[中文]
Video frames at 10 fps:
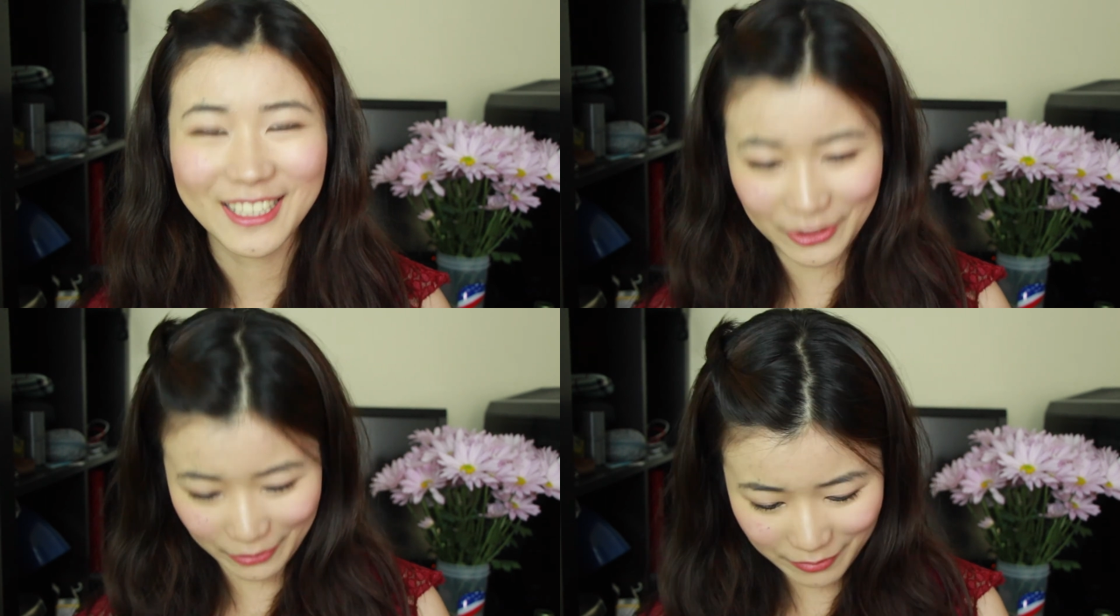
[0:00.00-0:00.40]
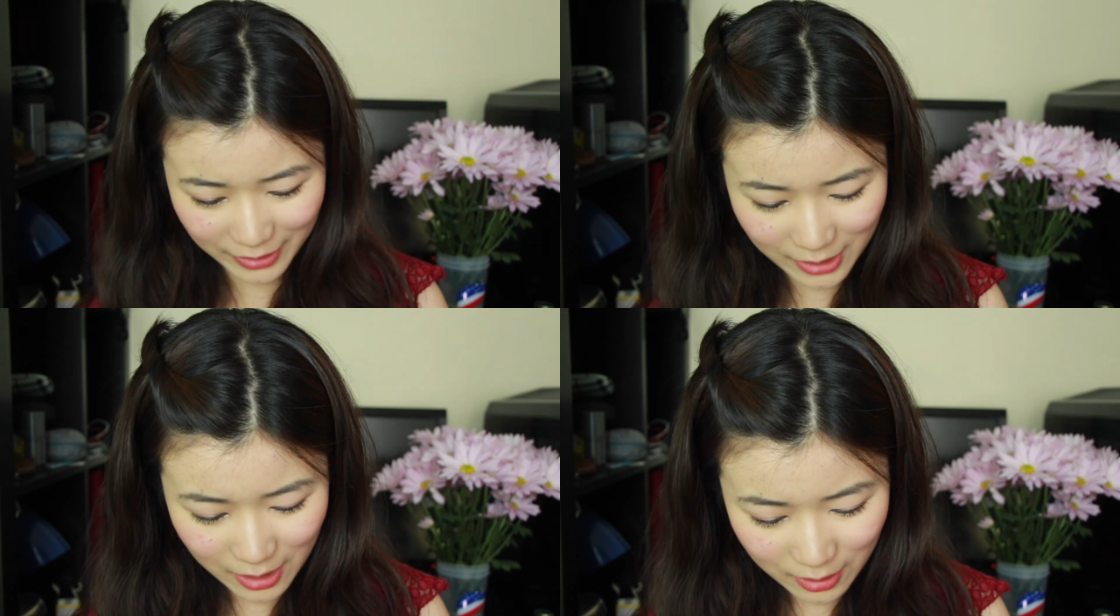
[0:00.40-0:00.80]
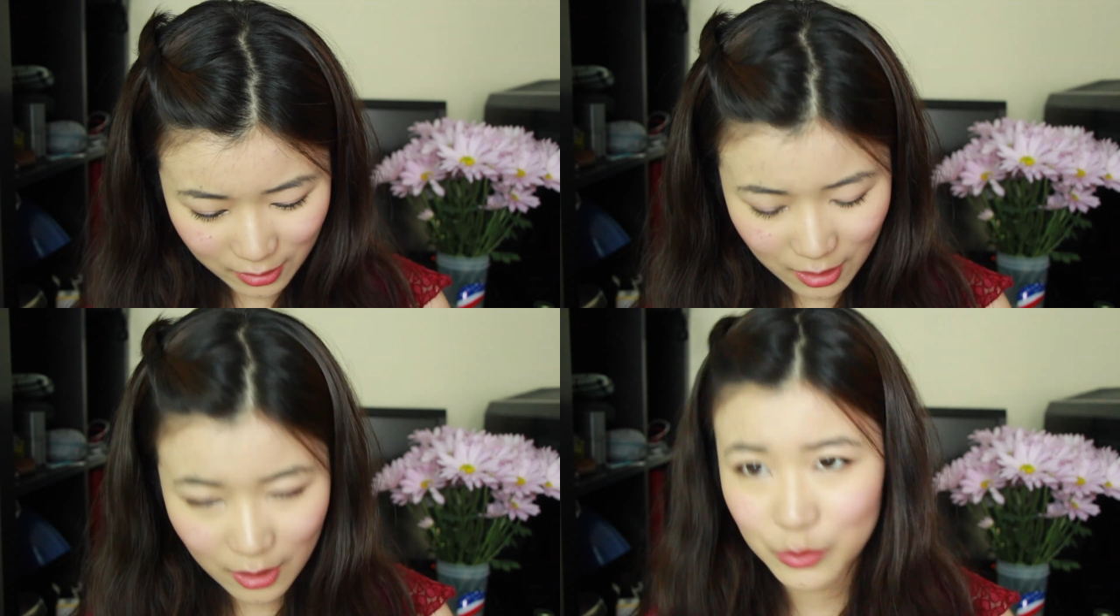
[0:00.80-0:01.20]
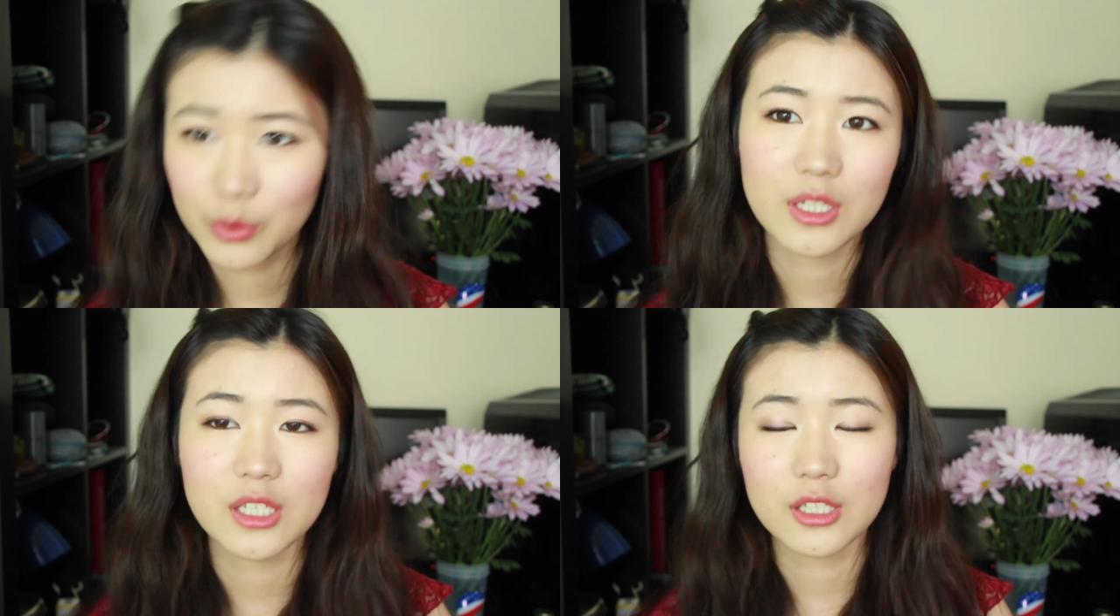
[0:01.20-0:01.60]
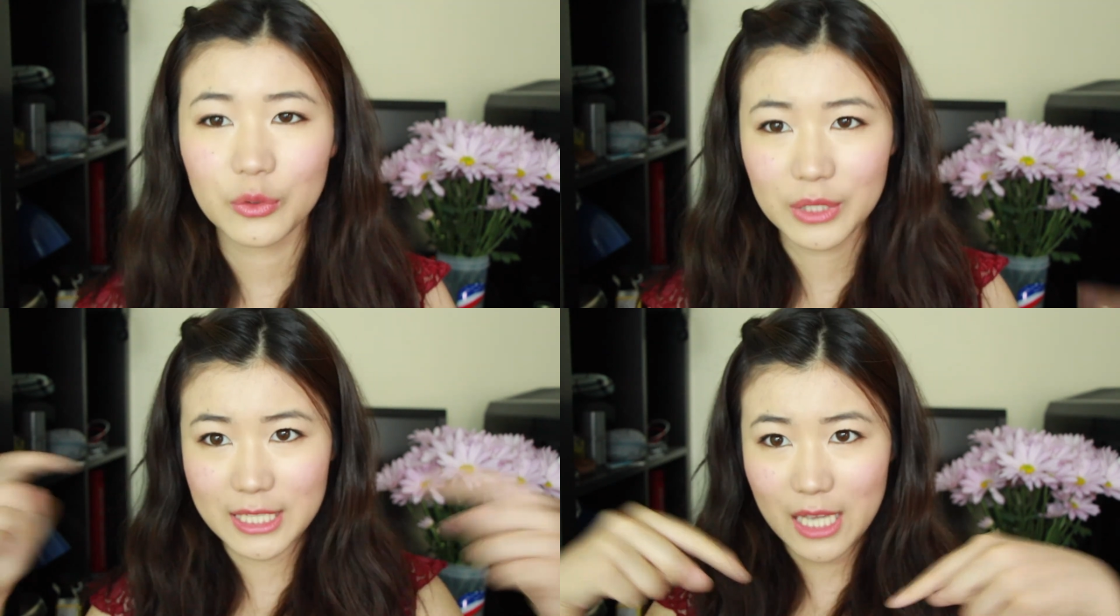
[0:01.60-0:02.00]
对，反正。所有的信息都
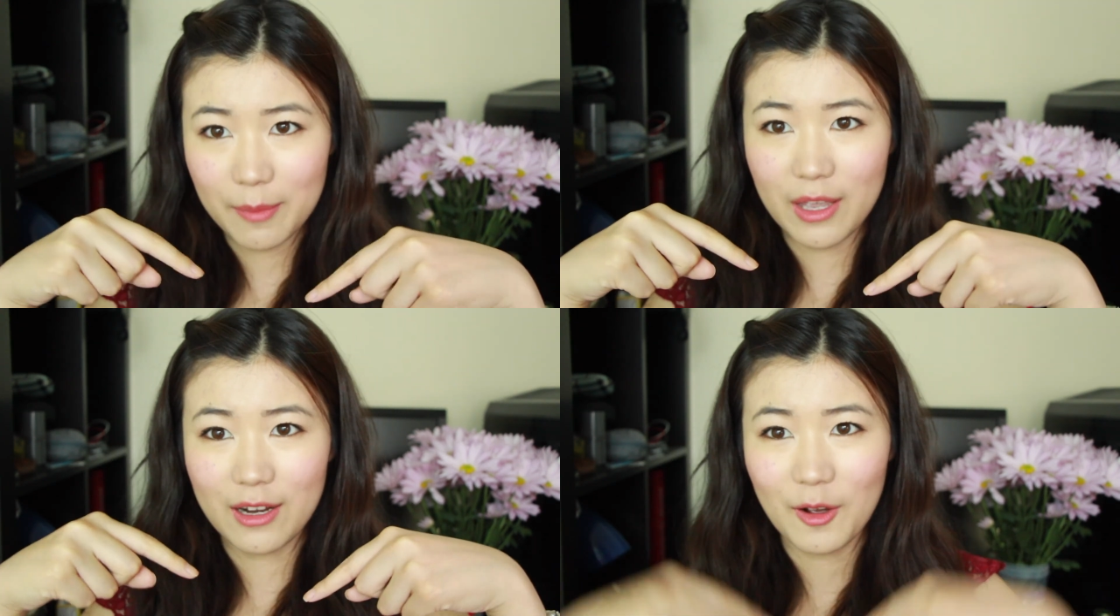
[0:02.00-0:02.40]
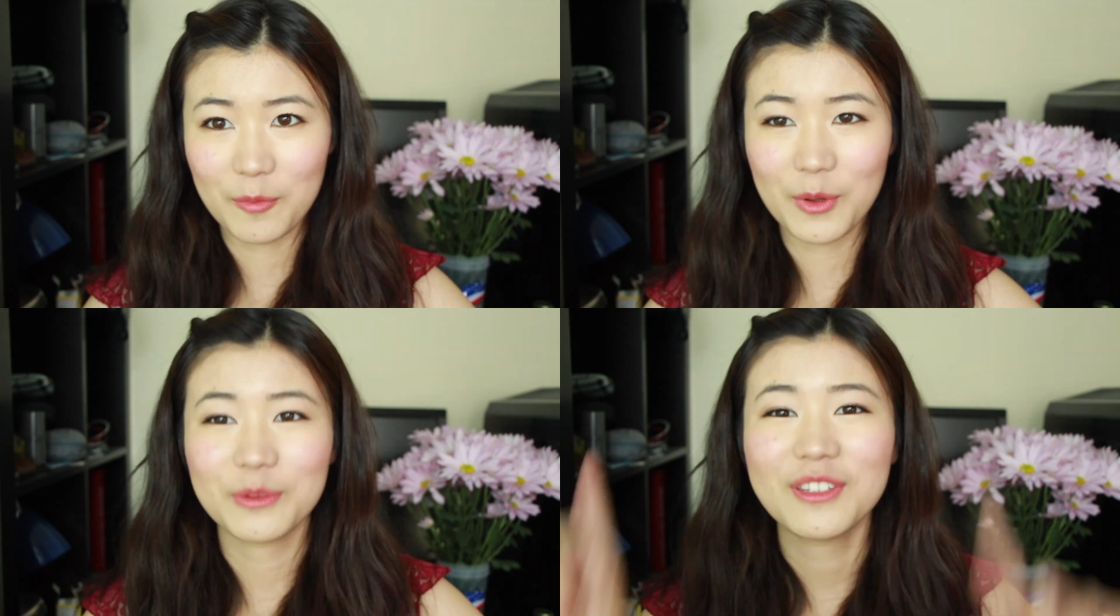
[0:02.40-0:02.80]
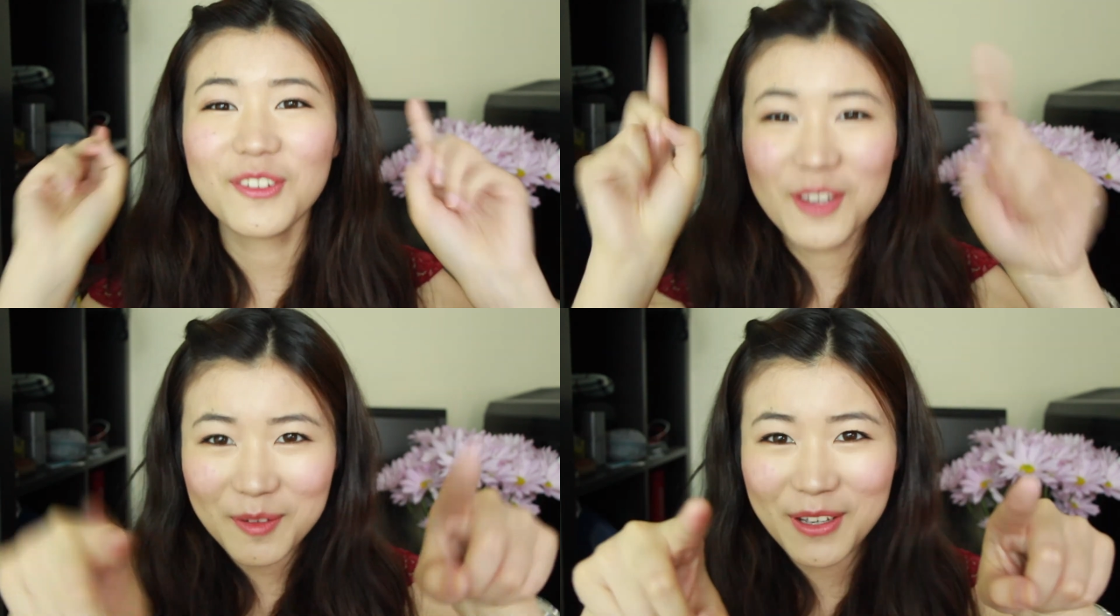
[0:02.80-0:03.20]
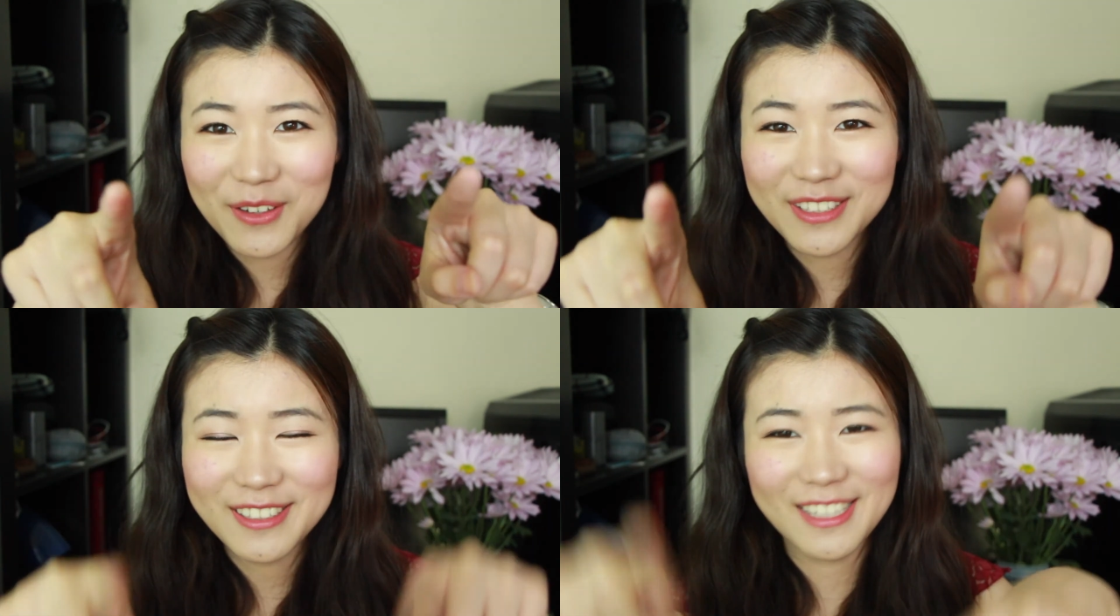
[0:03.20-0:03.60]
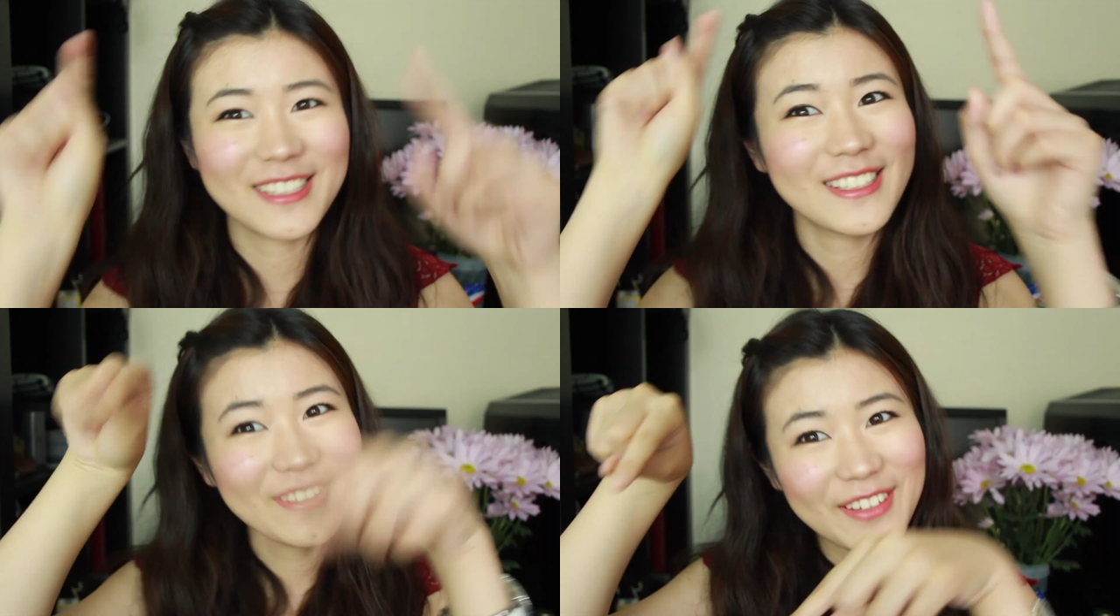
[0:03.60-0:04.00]
会在下面，然后没有订阅的朋友呢，赶
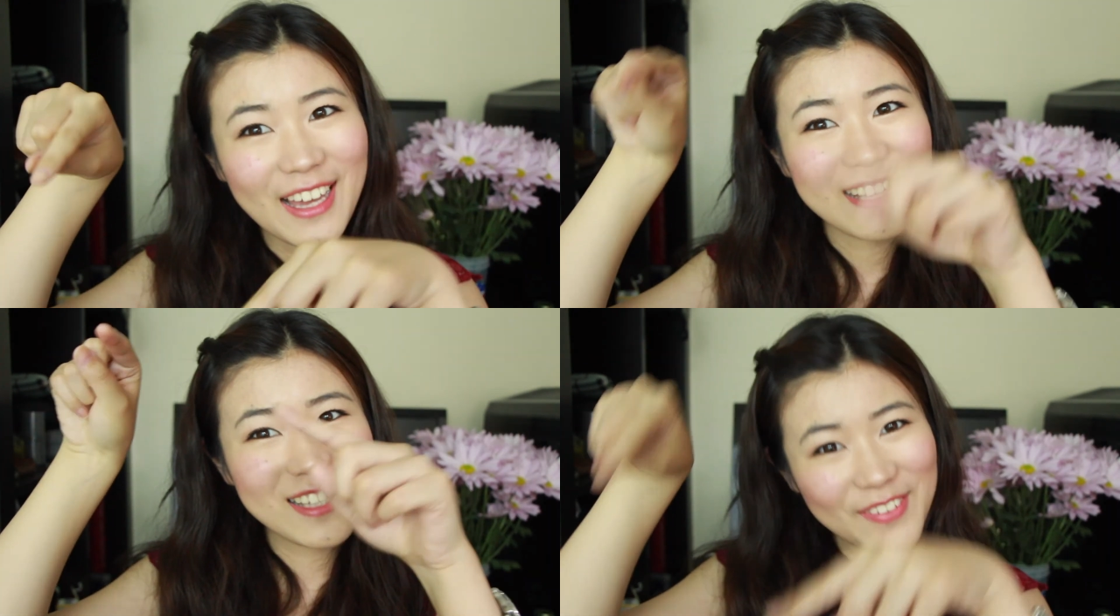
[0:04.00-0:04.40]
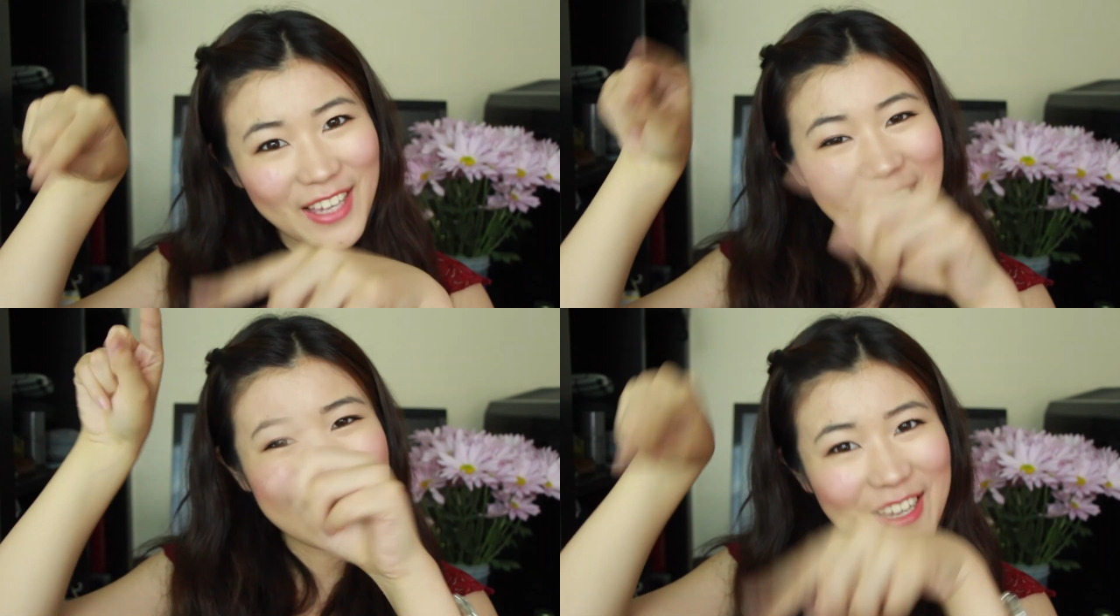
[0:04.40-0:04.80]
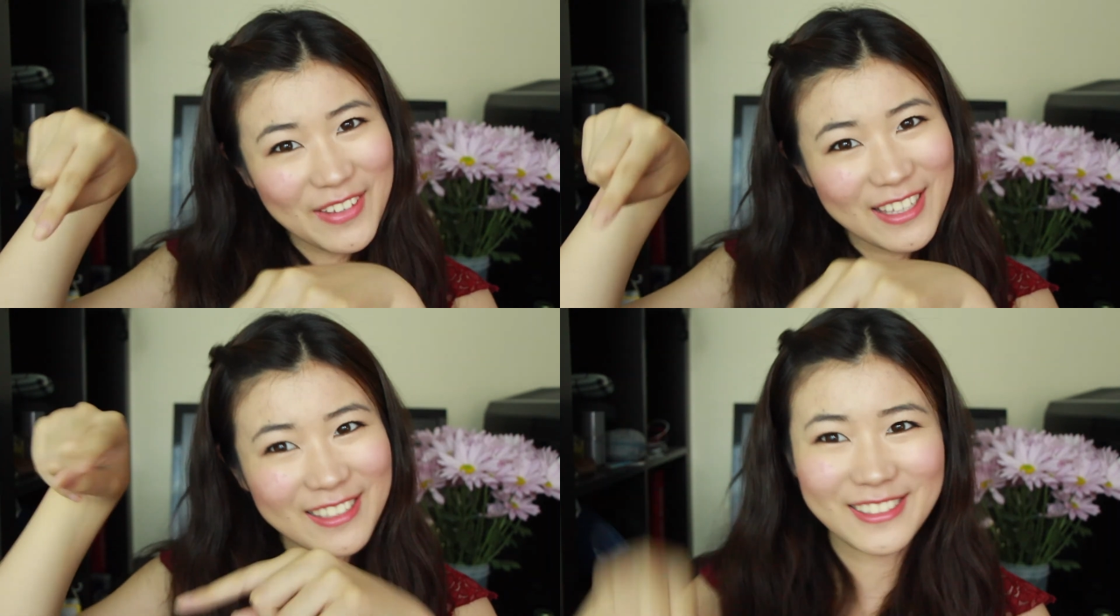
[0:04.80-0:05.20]
紧订阅，按下面，按下面，